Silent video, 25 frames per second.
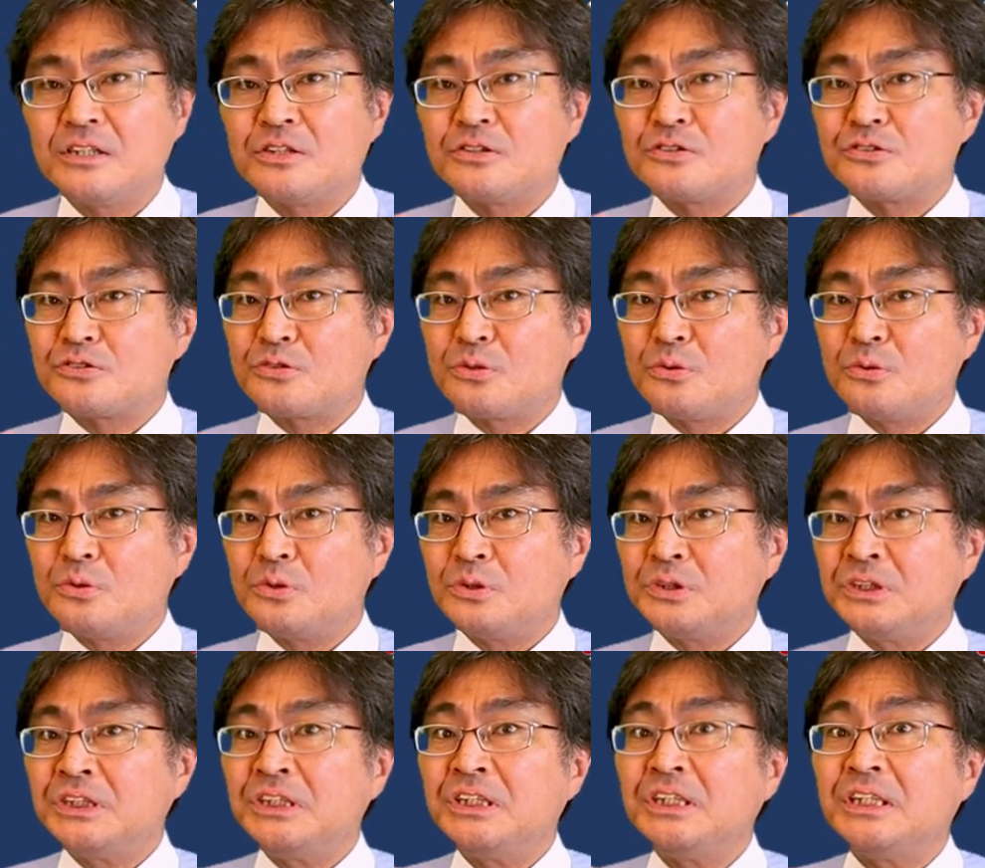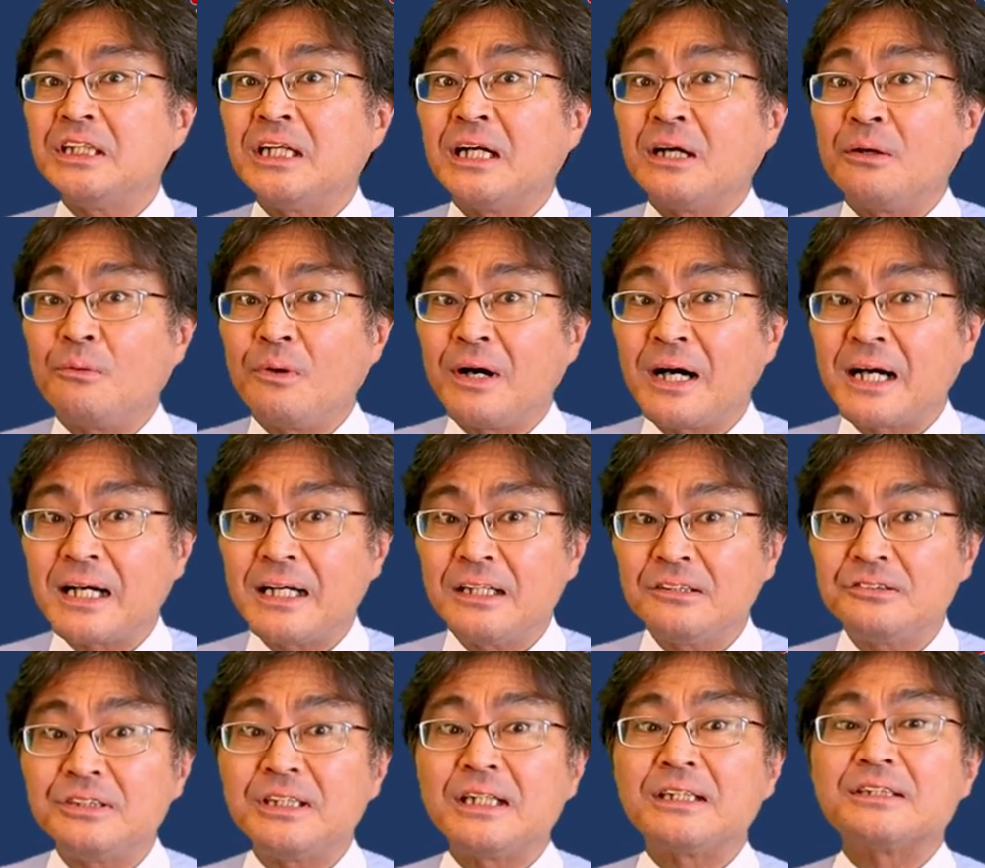相似比がわ
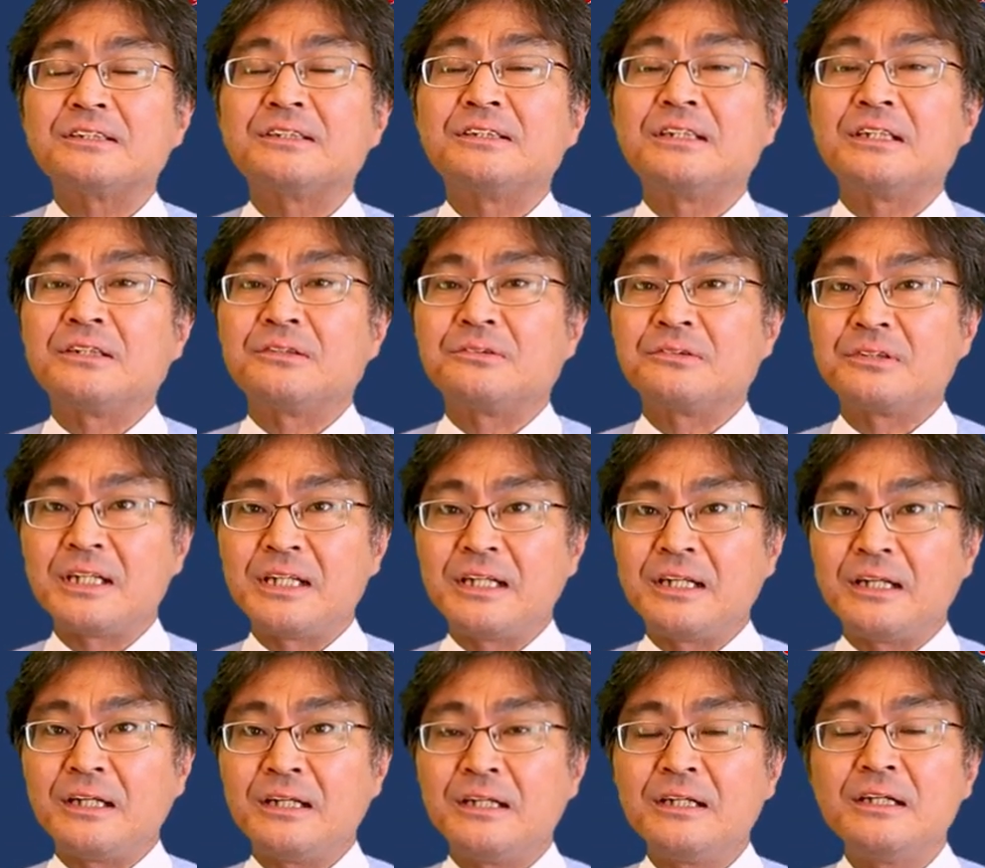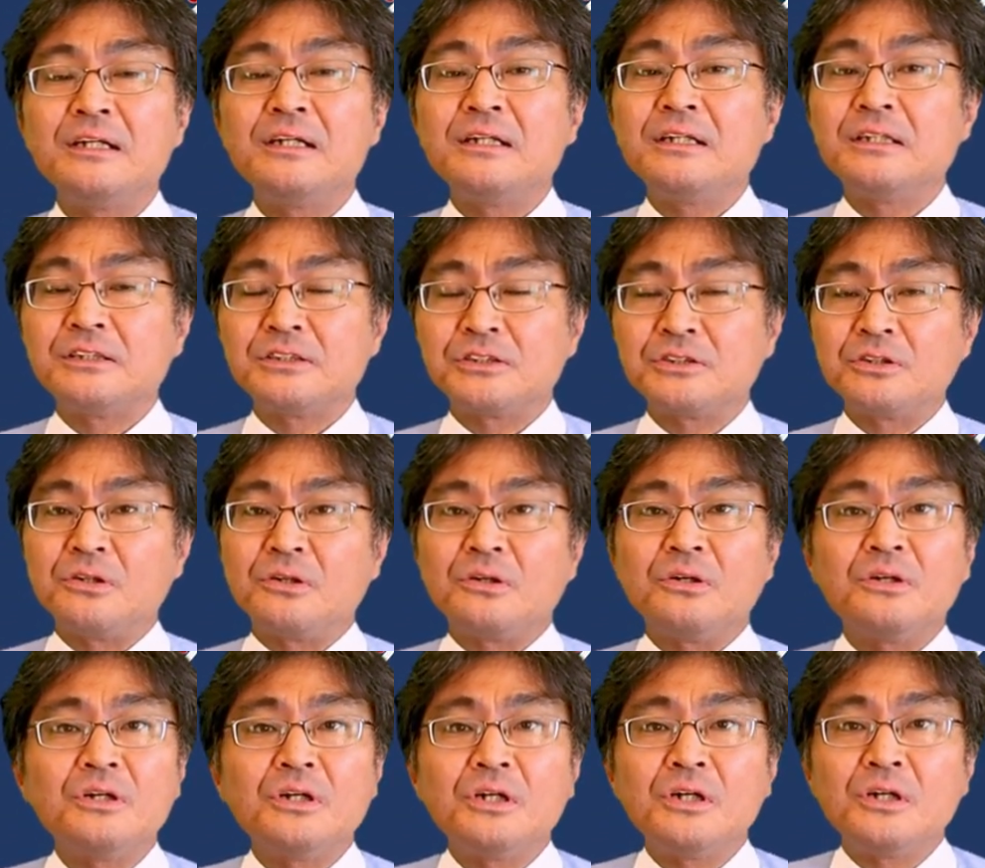かるやつだよね。
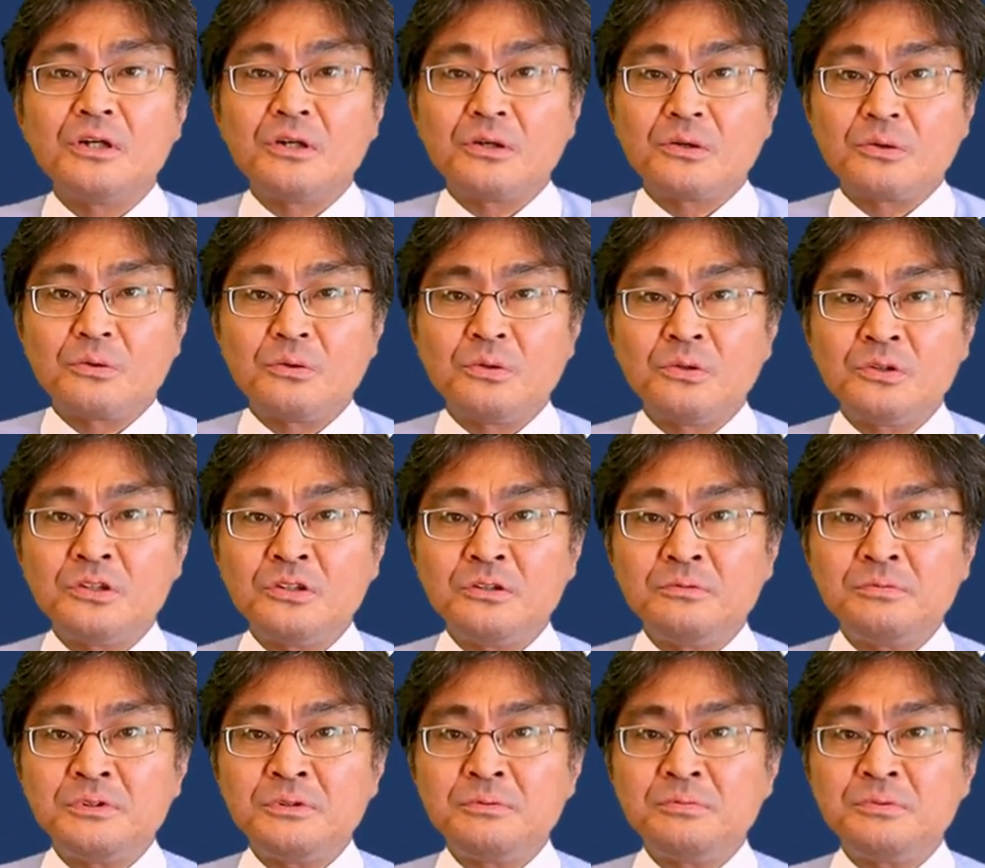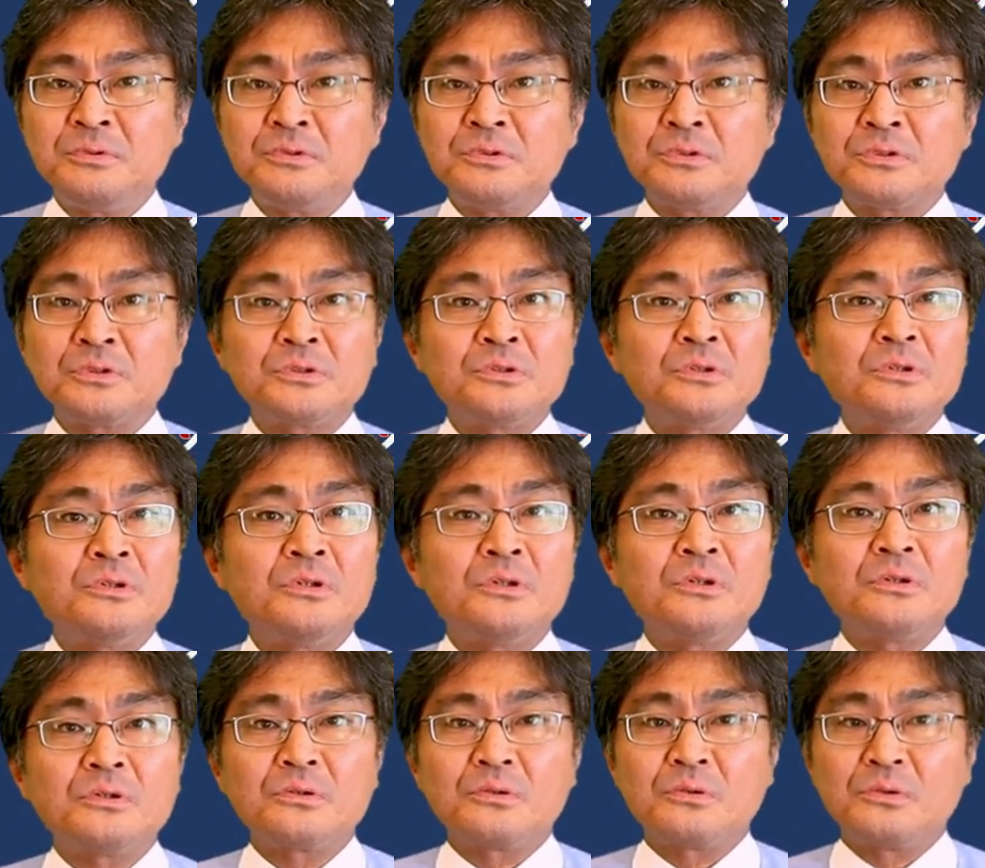そう。この部分
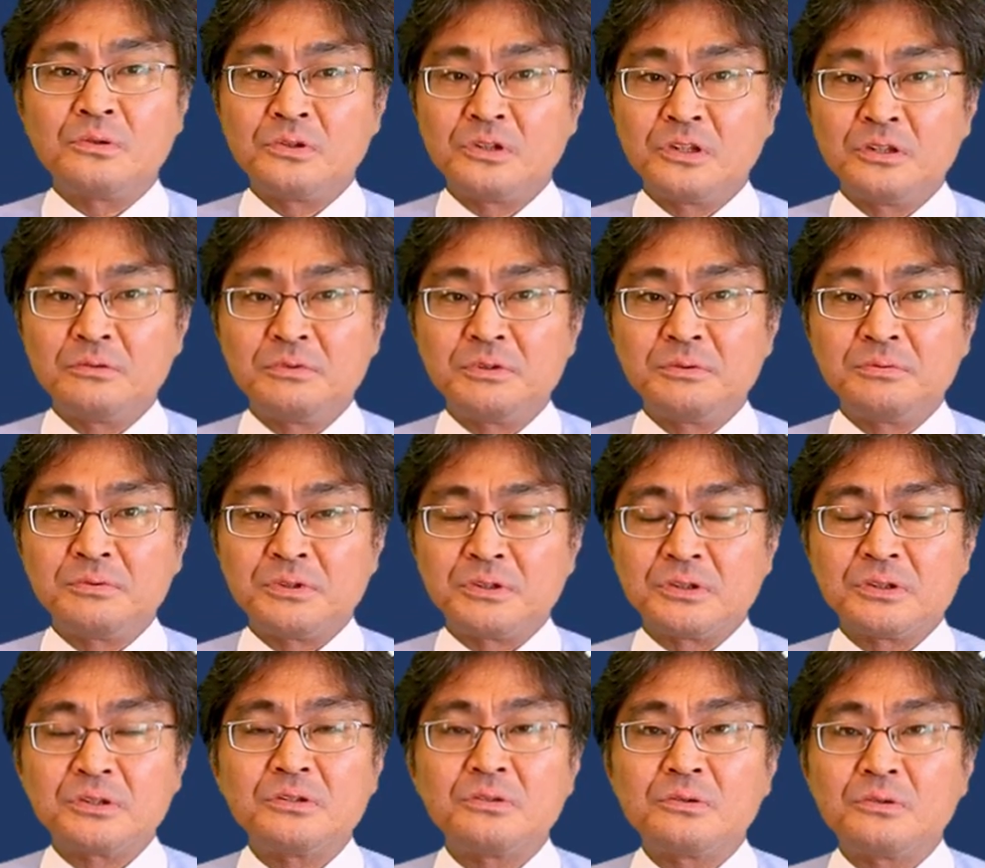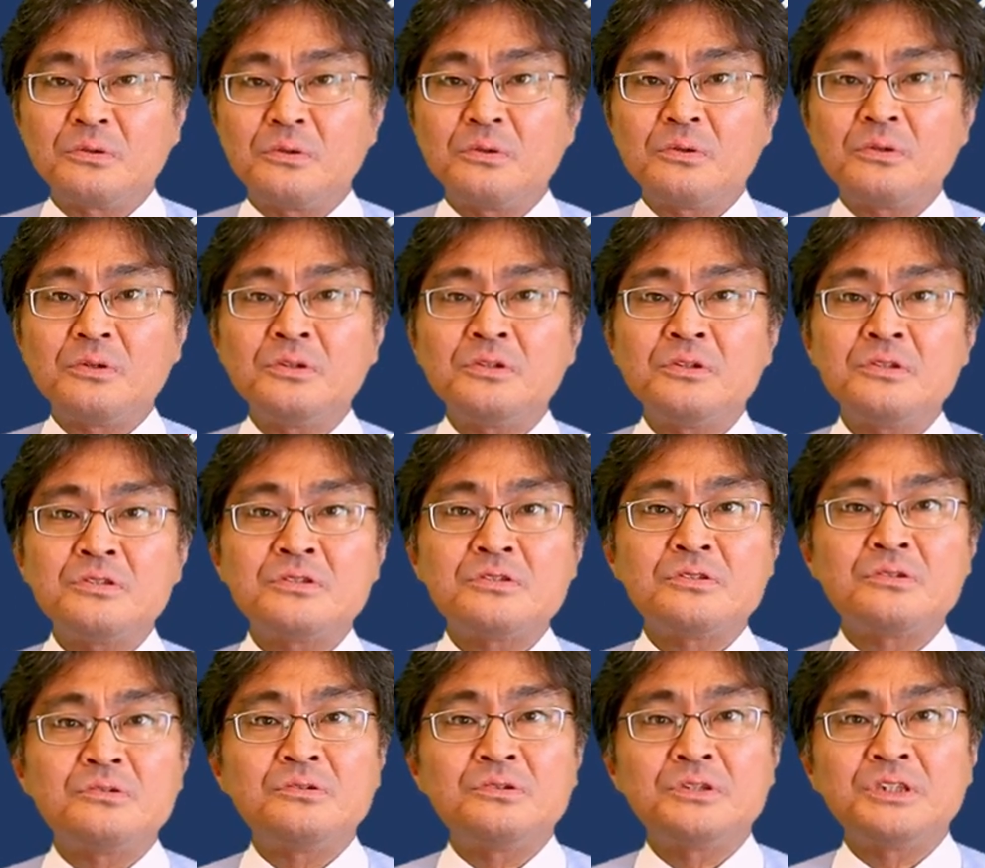とこの部分。ここの
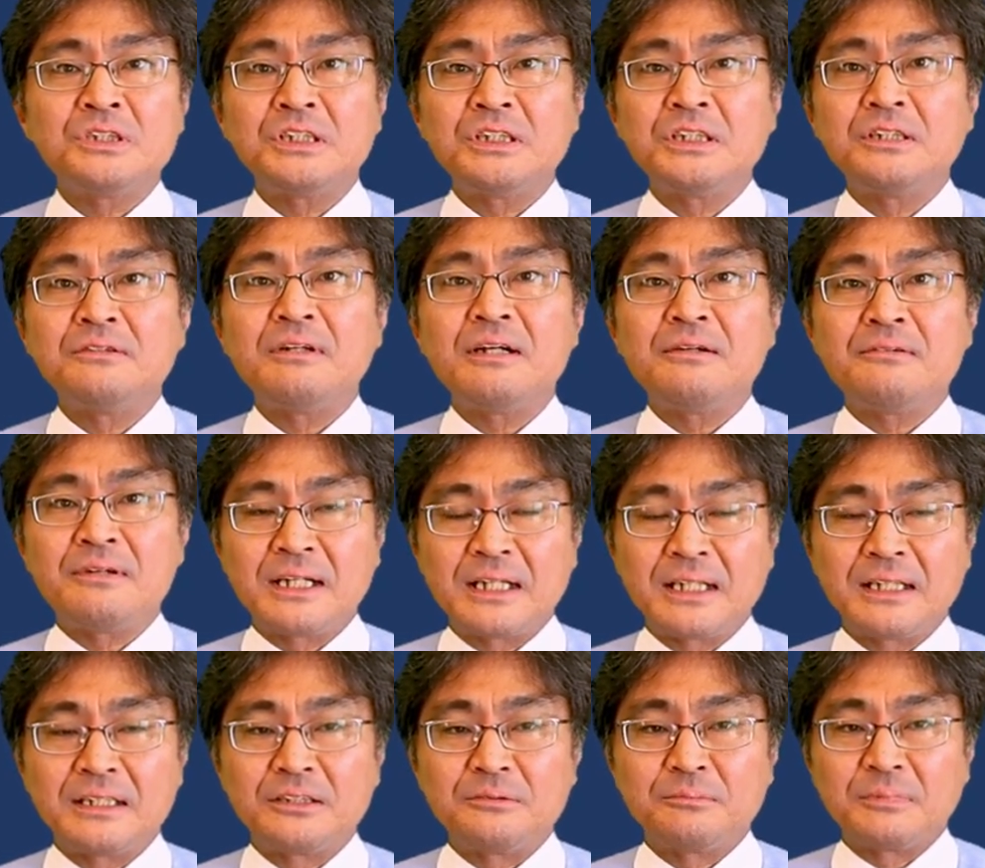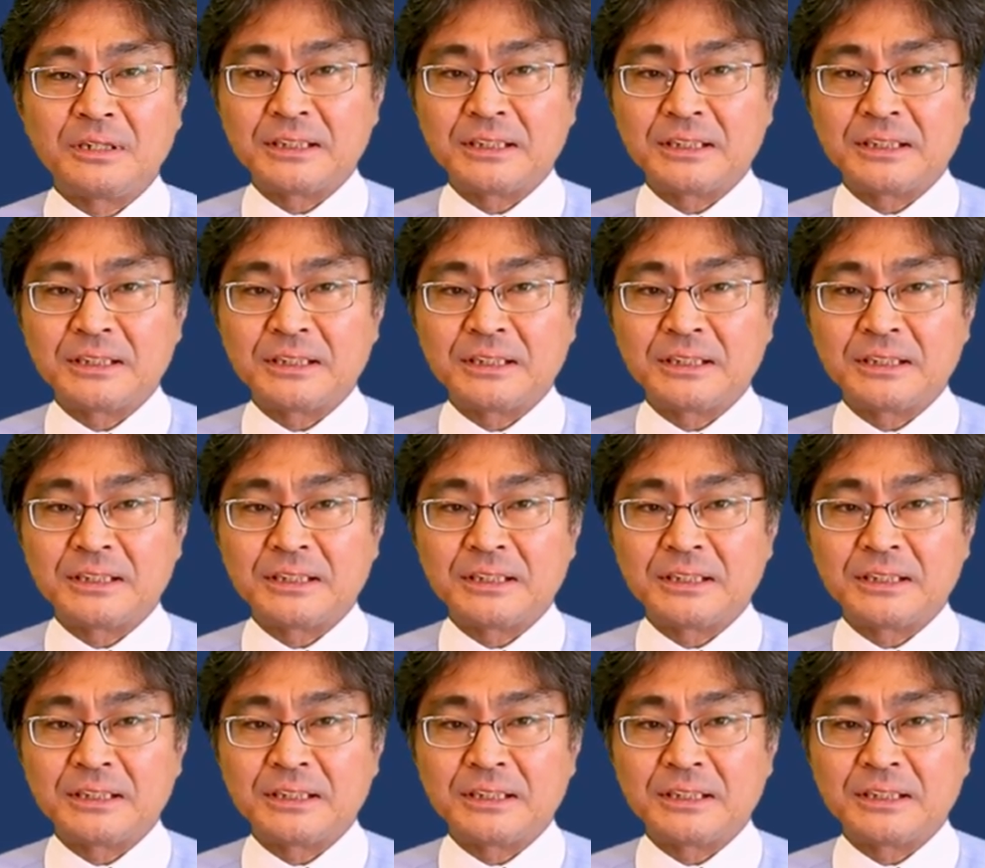相似比はわかり